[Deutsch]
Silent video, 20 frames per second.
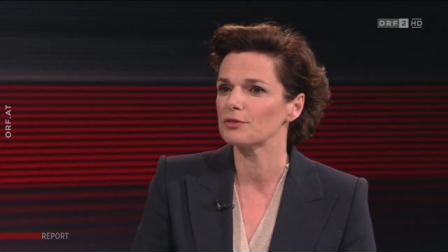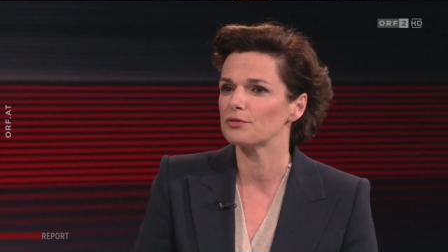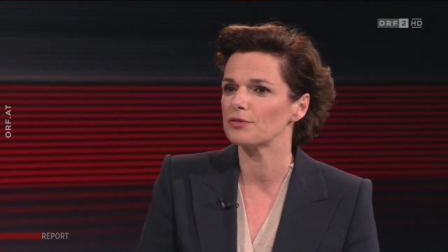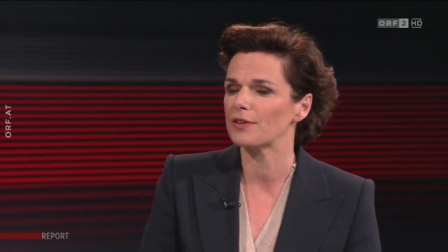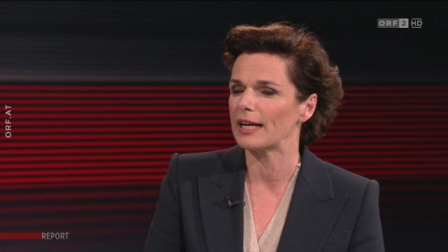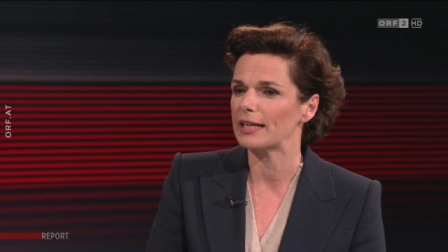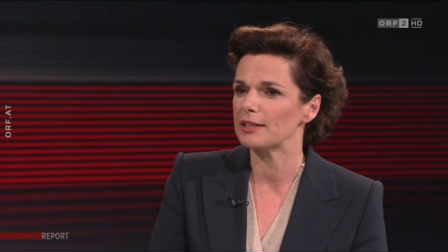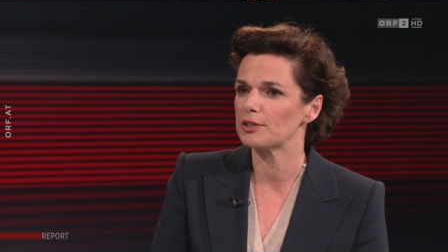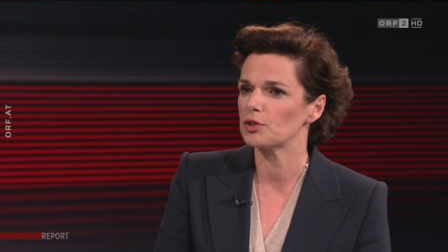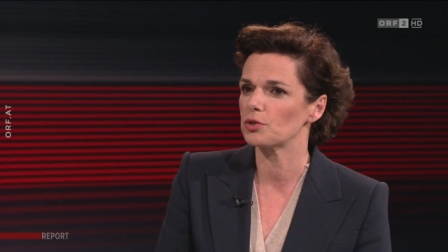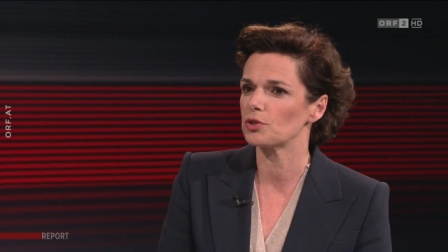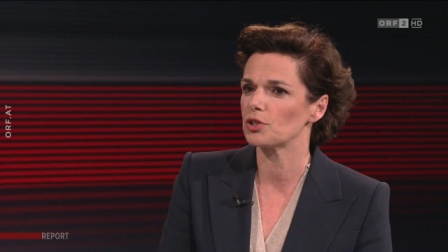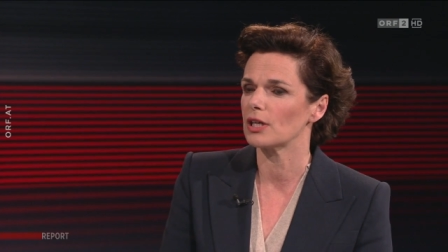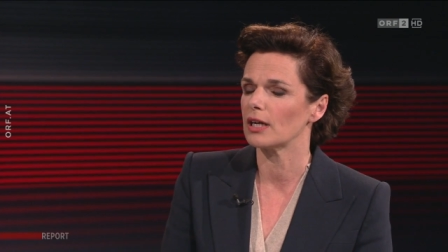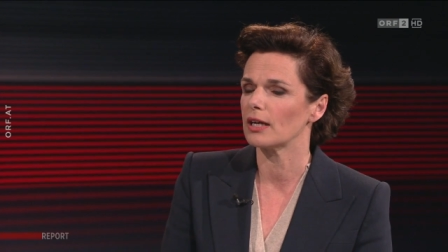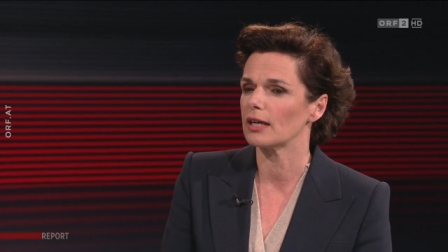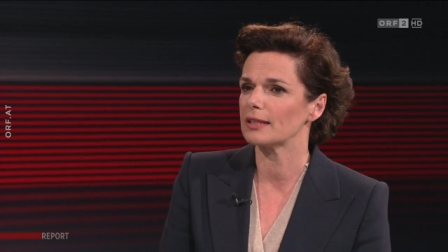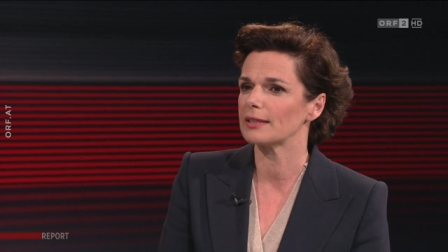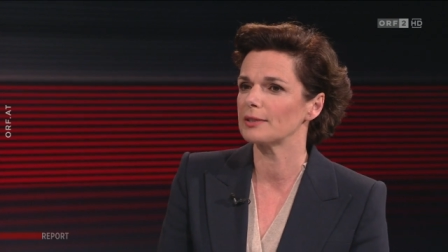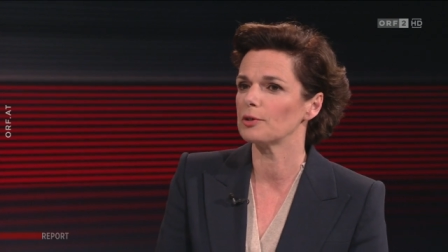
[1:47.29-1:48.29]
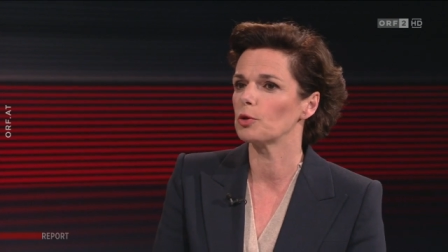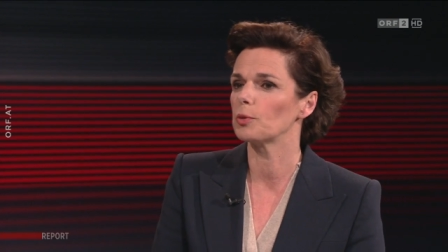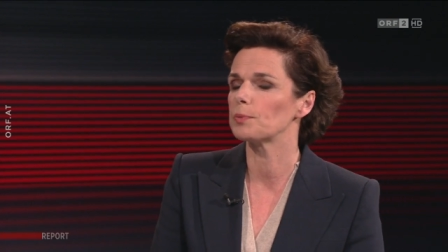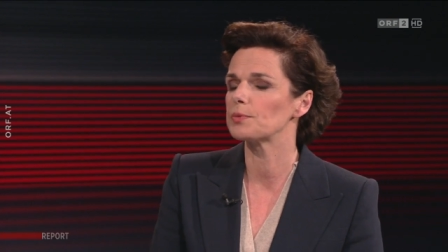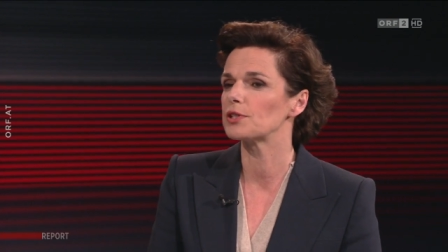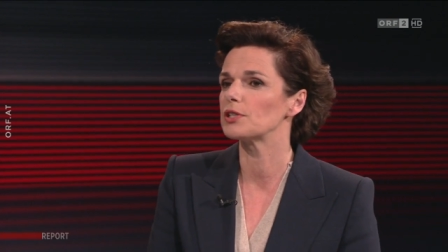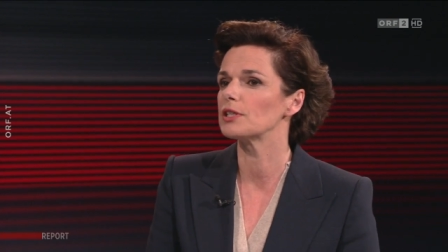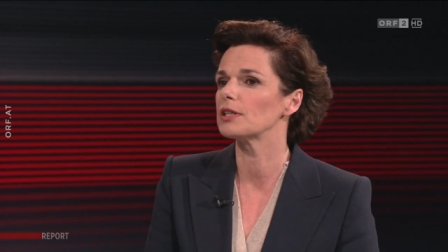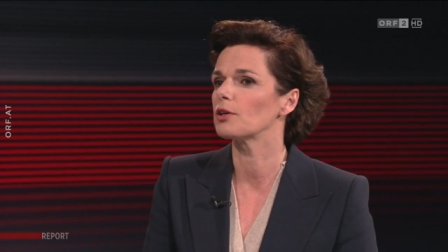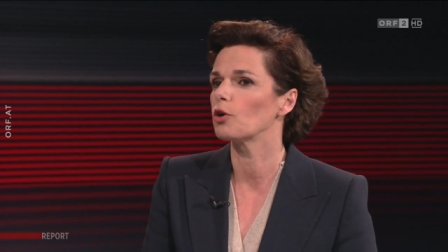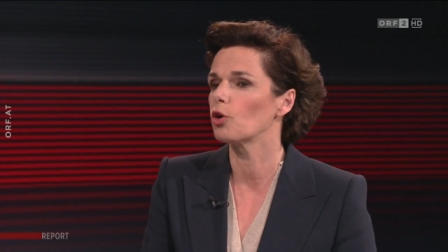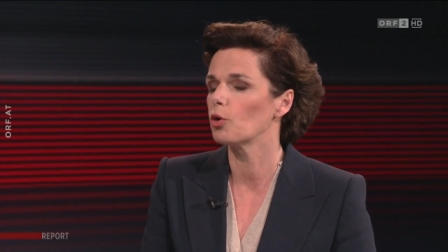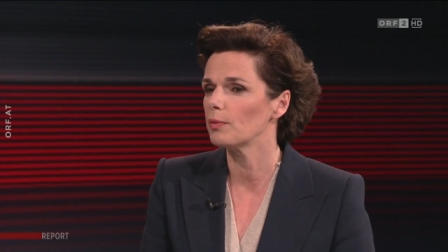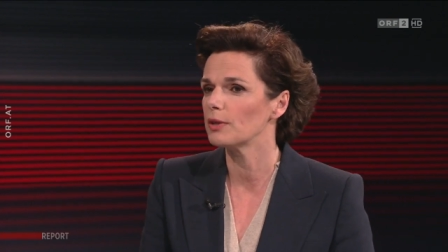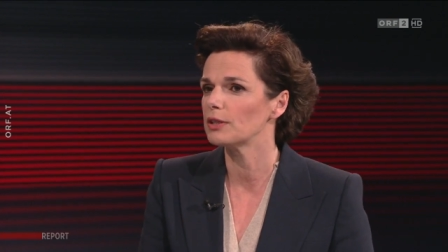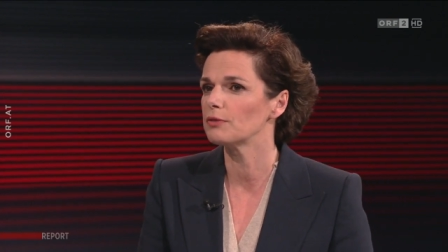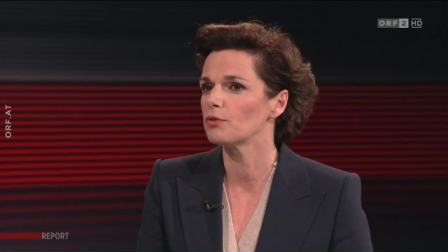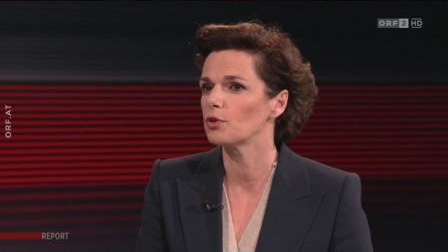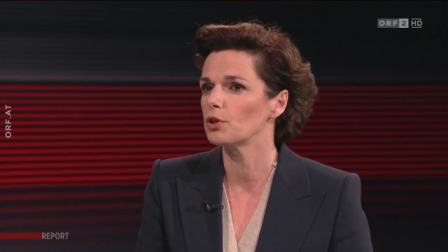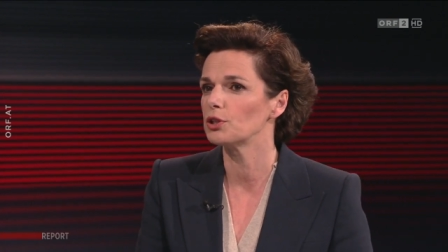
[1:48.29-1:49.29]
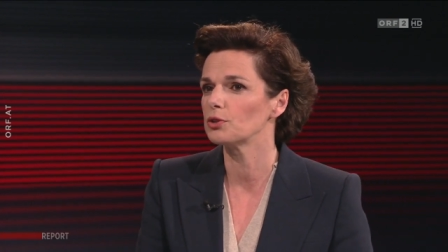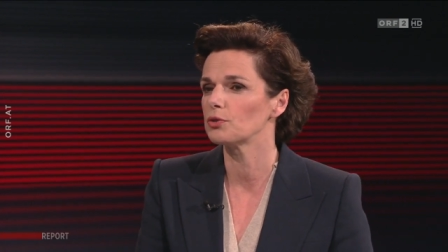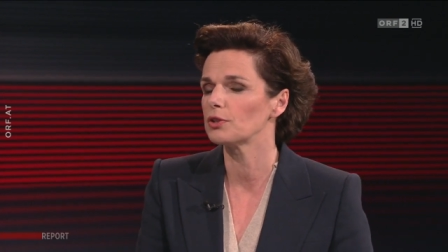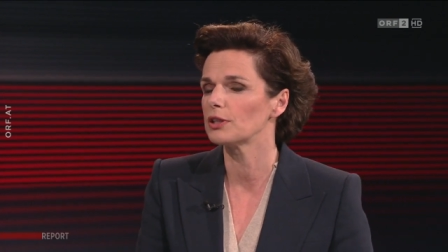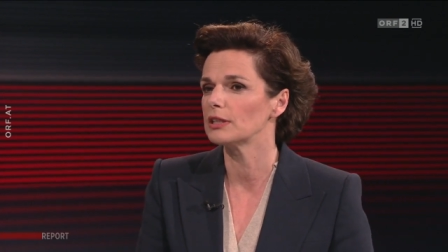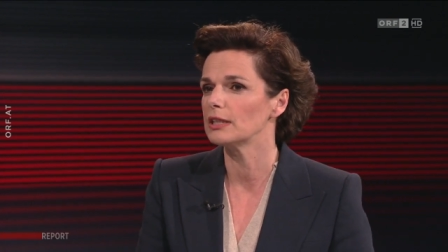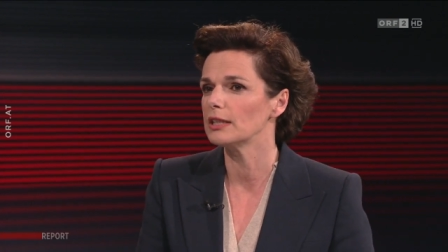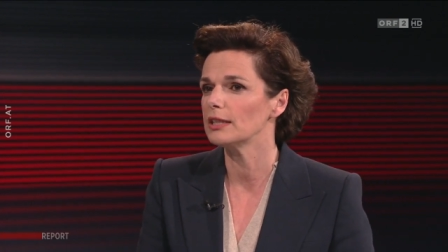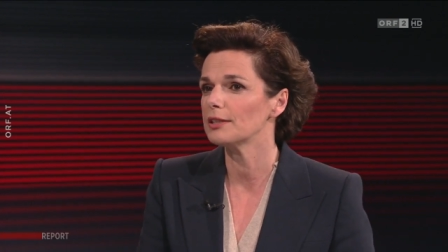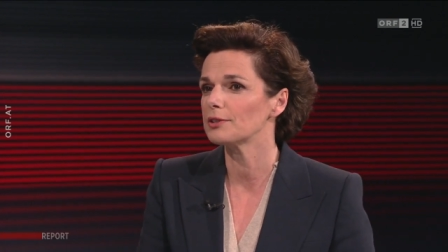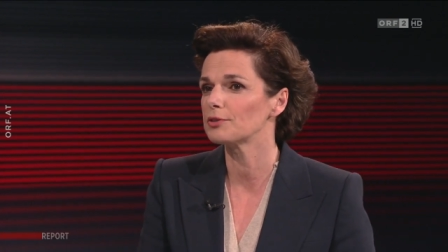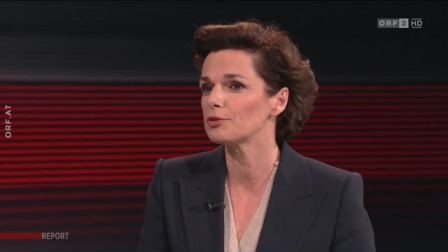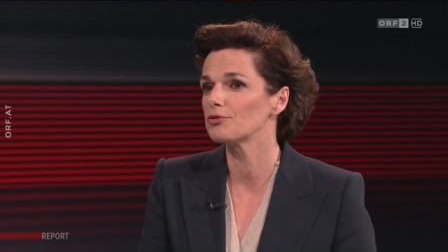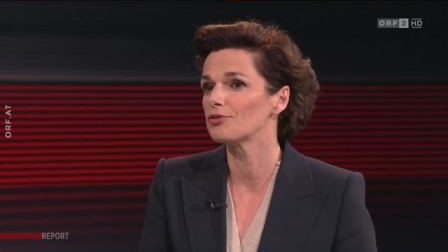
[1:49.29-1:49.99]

frei zu sagen, ob sie kommen wollen oder nicht nicht.